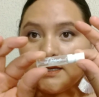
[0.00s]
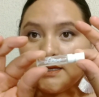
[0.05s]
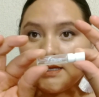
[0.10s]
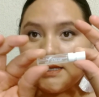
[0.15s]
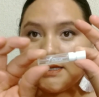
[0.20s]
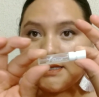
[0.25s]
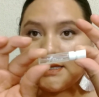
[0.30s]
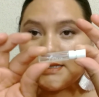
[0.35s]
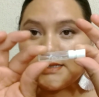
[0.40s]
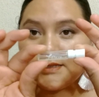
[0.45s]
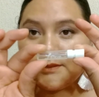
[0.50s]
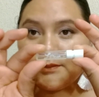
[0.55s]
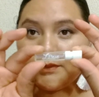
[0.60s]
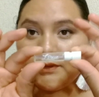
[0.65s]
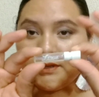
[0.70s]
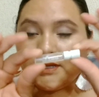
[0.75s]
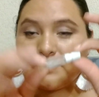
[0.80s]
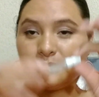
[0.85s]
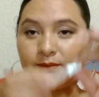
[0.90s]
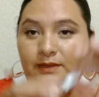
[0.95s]
Y ya está por
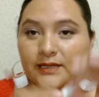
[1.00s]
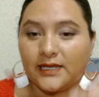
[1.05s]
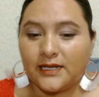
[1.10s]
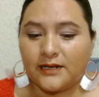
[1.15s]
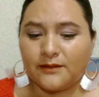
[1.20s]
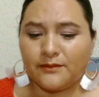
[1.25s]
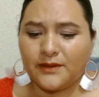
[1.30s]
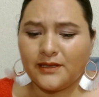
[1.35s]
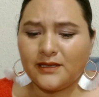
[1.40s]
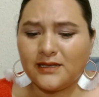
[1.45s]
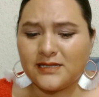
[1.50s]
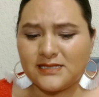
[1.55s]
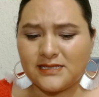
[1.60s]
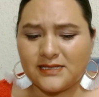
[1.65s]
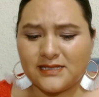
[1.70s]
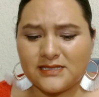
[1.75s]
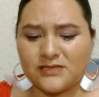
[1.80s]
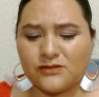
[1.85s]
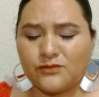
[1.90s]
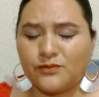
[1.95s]
terminarme, así
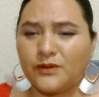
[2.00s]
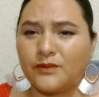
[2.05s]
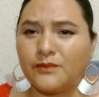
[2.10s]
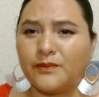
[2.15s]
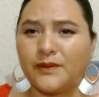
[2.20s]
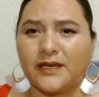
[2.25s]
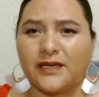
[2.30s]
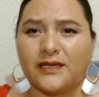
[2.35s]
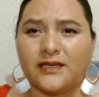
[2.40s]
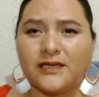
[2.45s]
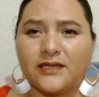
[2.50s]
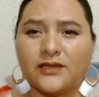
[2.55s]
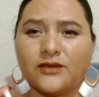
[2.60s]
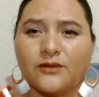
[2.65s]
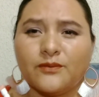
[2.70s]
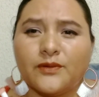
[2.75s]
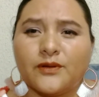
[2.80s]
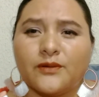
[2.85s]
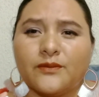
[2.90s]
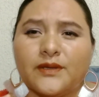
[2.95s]
que es súper pequeñito,
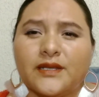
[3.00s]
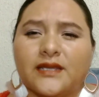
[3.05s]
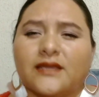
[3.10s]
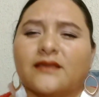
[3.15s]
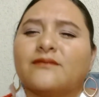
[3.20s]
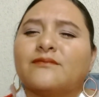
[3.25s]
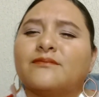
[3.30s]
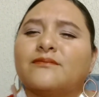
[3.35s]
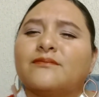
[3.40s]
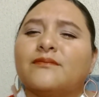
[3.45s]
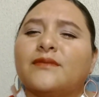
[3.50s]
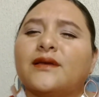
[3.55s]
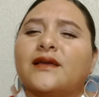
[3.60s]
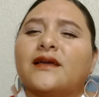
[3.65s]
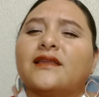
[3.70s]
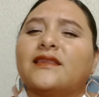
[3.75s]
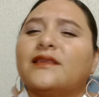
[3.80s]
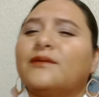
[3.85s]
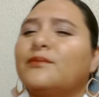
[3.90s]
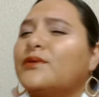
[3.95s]
pero miren, me
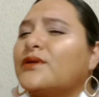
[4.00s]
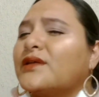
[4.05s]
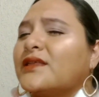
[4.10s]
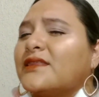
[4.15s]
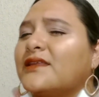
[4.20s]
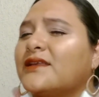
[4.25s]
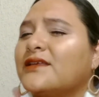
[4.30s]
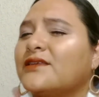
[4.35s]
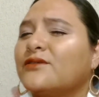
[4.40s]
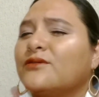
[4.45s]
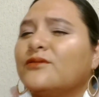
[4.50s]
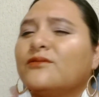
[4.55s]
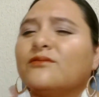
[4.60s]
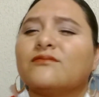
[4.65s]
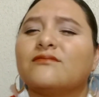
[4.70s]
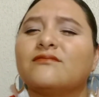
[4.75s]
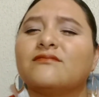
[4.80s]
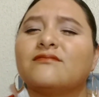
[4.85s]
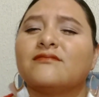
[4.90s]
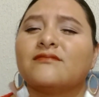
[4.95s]
encanta porque trae su...
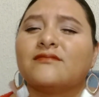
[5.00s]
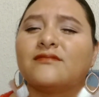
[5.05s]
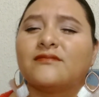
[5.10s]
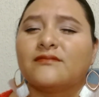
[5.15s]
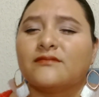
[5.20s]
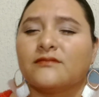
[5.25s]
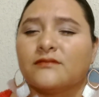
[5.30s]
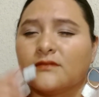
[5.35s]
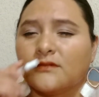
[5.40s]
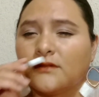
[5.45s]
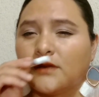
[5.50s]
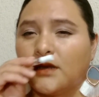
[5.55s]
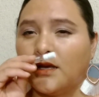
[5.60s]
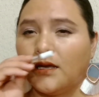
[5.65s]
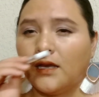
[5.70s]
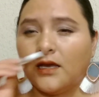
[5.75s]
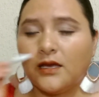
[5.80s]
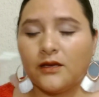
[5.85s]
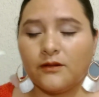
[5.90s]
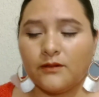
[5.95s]

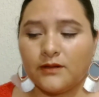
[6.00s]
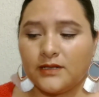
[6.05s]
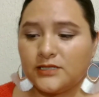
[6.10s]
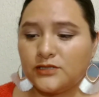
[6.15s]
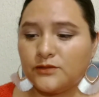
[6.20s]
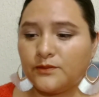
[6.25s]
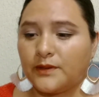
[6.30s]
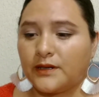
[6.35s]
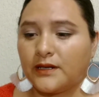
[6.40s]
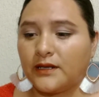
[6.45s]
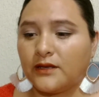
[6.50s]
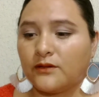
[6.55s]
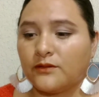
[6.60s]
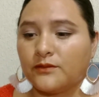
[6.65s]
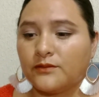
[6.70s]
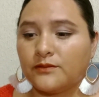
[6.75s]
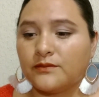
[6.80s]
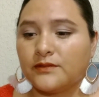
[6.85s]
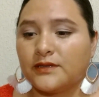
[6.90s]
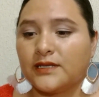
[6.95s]
Ay, huele súper rico.
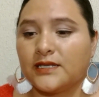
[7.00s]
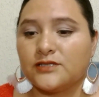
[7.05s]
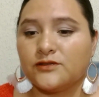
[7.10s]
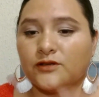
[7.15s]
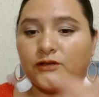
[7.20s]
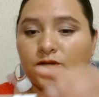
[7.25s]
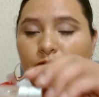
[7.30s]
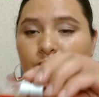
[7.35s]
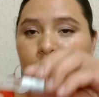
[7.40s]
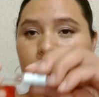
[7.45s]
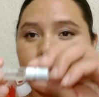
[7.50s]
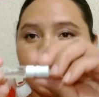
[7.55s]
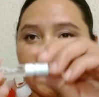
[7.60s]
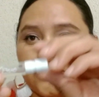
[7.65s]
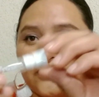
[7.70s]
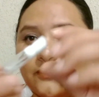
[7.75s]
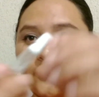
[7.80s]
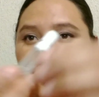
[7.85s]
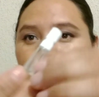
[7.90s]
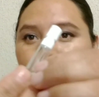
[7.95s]
Trae su
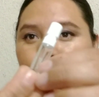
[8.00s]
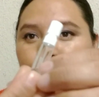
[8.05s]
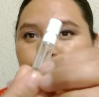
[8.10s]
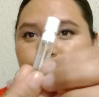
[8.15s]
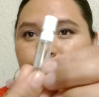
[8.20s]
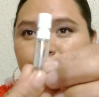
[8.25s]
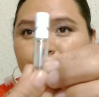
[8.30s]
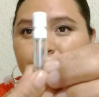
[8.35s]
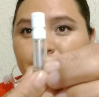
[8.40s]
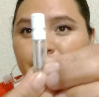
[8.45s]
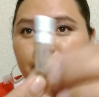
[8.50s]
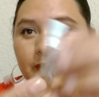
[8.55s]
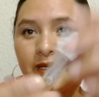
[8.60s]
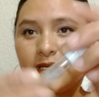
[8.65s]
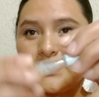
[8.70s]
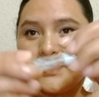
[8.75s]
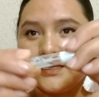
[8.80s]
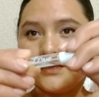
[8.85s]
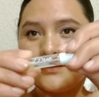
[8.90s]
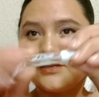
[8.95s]
atomizador
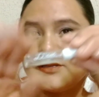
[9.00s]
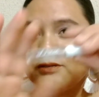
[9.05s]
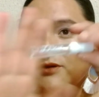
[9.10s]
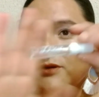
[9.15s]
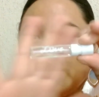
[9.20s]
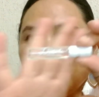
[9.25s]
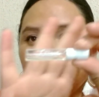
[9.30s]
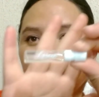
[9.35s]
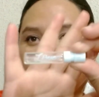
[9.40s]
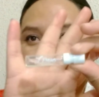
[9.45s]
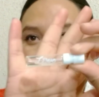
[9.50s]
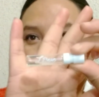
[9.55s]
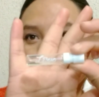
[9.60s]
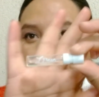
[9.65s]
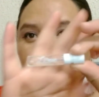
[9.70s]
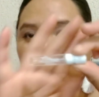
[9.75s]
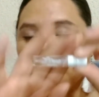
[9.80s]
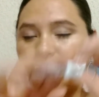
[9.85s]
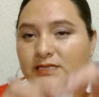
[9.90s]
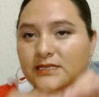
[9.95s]
pequeñito. Solamente es una
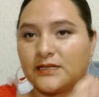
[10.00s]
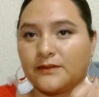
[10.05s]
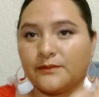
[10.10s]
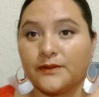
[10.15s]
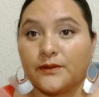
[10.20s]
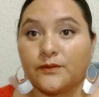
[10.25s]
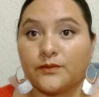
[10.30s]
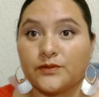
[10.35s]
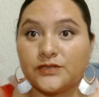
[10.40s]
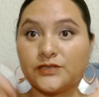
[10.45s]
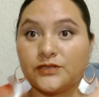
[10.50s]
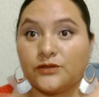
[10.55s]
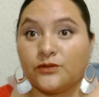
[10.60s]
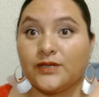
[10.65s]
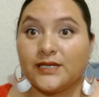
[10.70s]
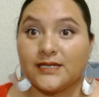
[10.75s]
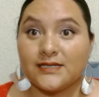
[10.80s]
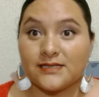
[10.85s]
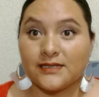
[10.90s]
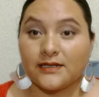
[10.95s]
muestra, pero pues si tú
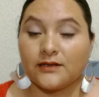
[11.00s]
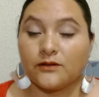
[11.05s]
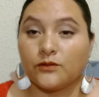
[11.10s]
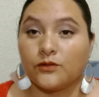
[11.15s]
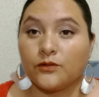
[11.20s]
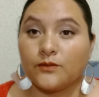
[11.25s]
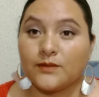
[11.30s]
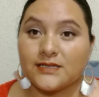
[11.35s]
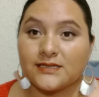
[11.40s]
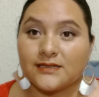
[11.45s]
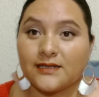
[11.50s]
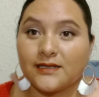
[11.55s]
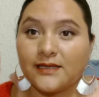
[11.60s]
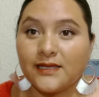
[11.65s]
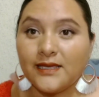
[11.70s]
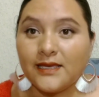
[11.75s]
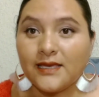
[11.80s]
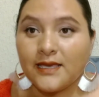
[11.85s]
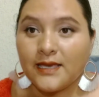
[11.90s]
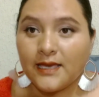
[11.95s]
quieres traer uno más
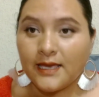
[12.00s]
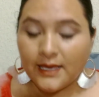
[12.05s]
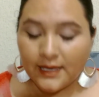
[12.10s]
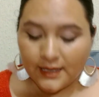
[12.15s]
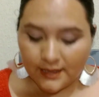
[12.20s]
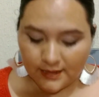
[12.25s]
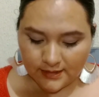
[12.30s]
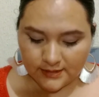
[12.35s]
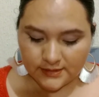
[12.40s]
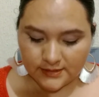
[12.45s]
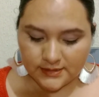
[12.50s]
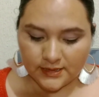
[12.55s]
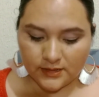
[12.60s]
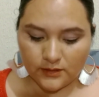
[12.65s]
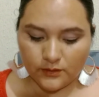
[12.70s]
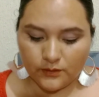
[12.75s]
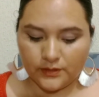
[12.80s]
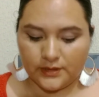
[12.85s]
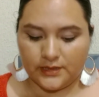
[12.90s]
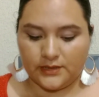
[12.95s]
grande,
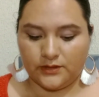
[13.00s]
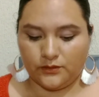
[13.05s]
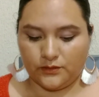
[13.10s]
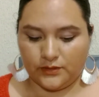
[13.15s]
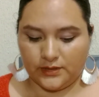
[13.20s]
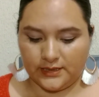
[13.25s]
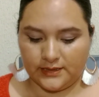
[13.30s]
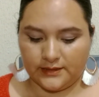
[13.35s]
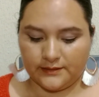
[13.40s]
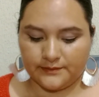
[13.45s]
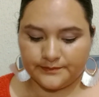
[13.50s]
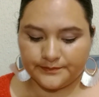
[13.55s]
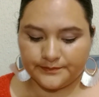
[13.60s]
échalo en tu kit.